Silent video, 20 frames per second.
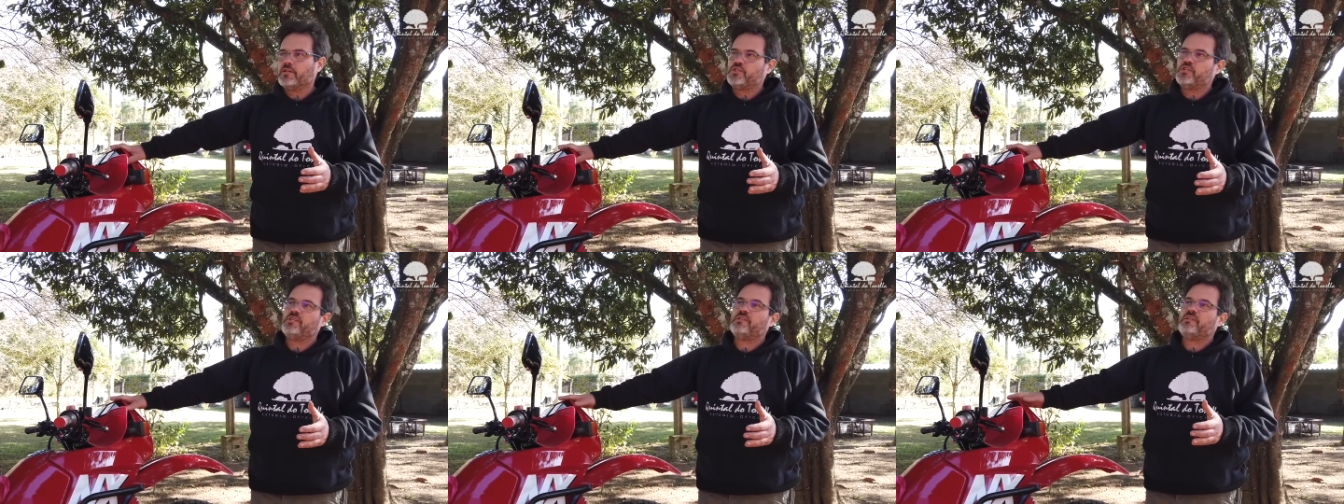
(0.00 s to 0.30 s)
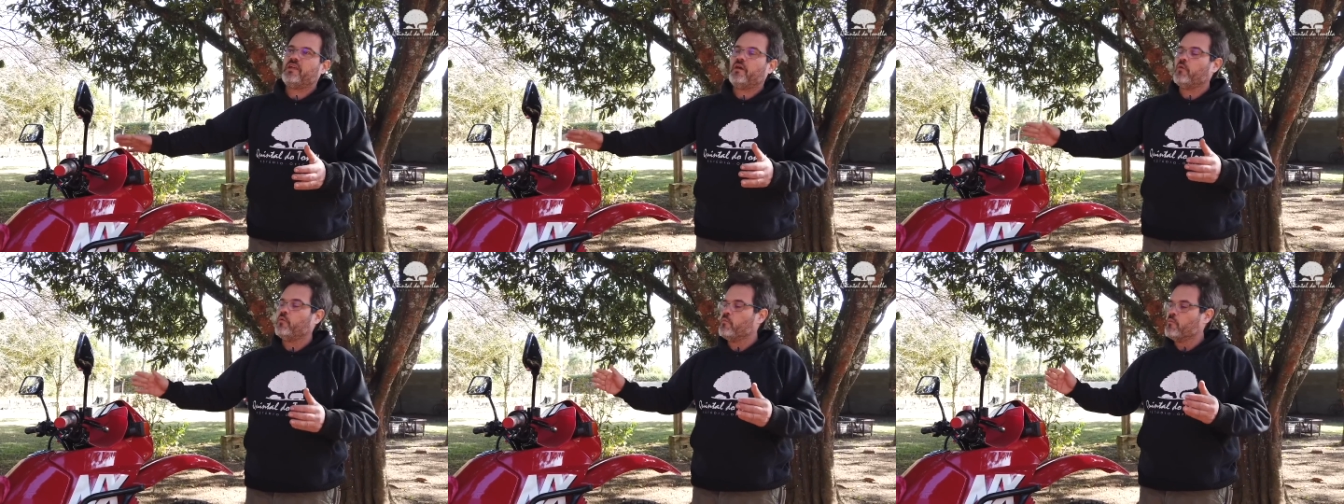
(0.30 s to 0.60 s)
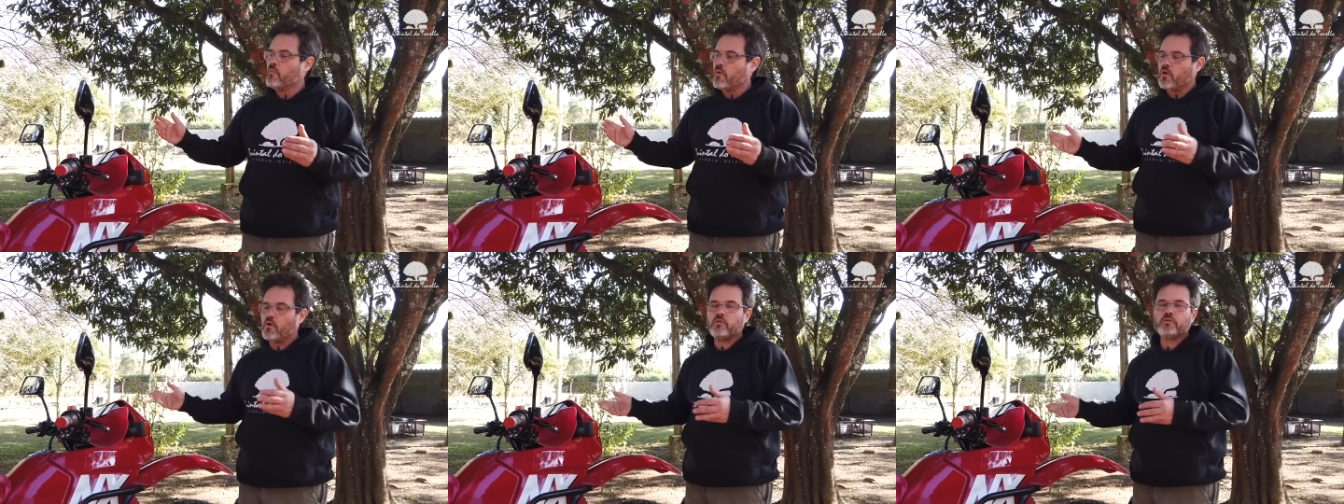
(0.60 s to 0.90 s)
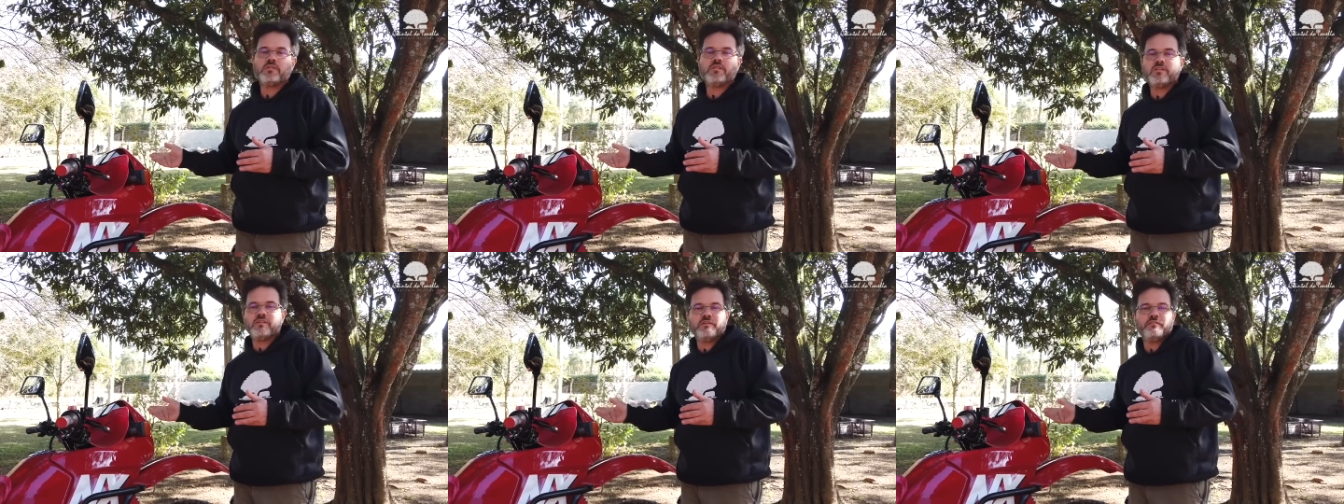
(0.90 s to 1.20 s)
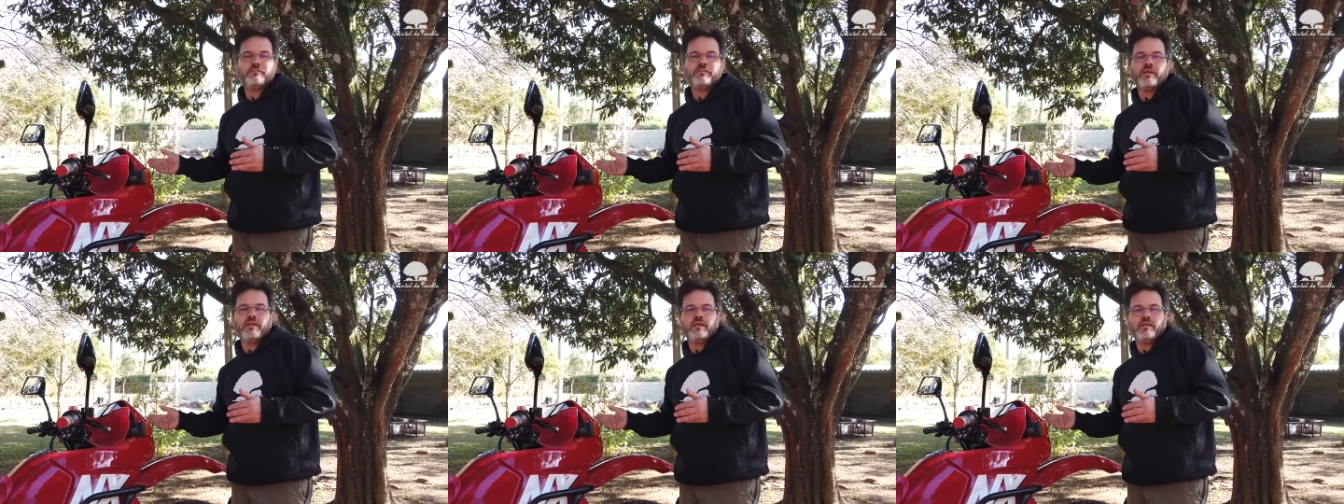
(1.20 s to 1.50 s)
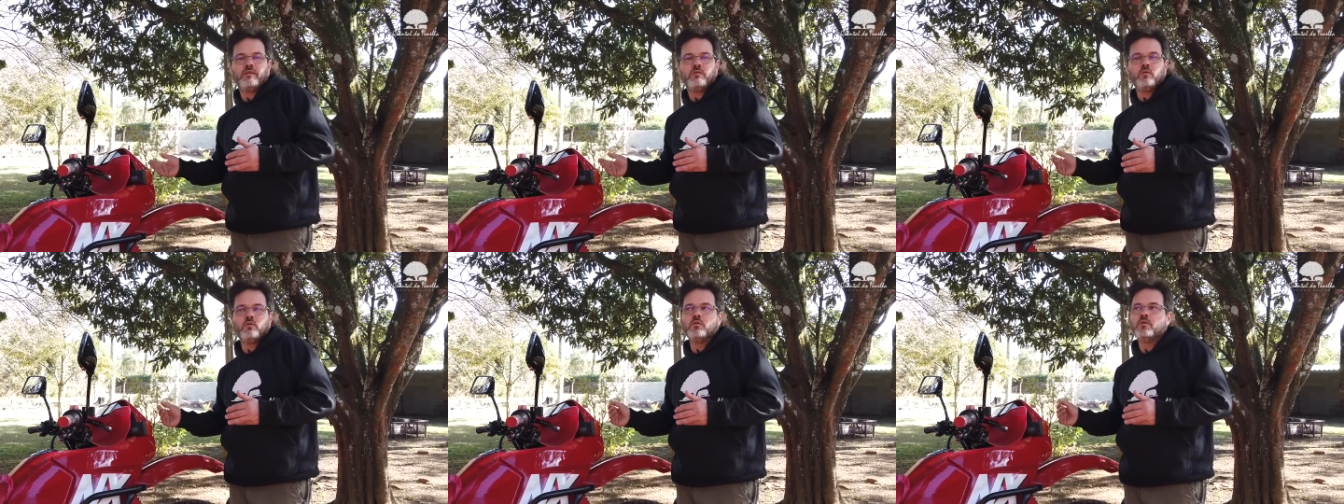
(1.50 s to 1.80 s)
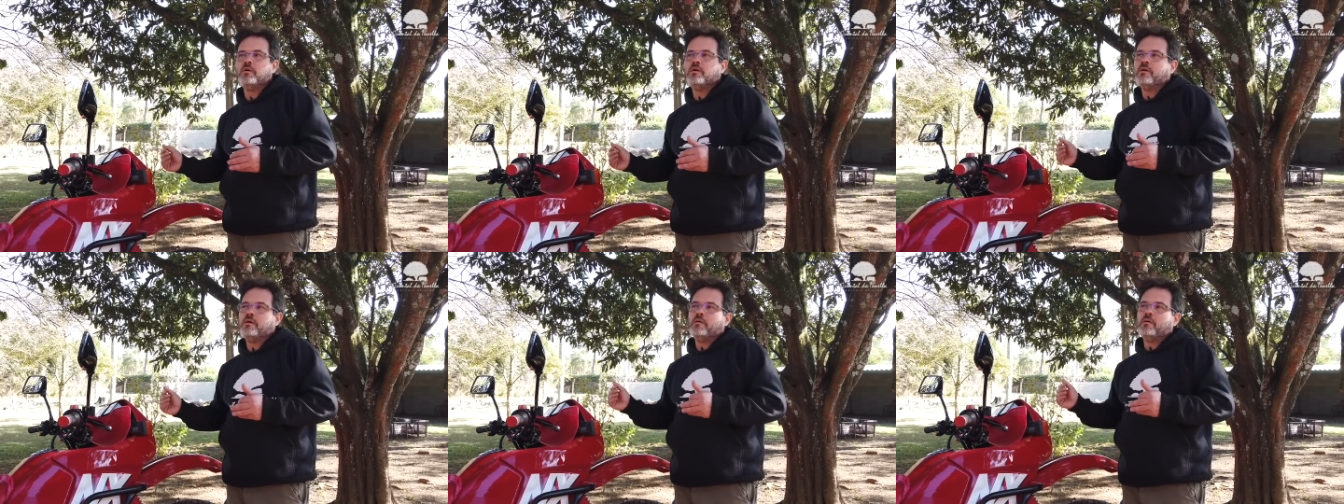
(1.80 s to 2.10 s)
A gente tem um monte de veículo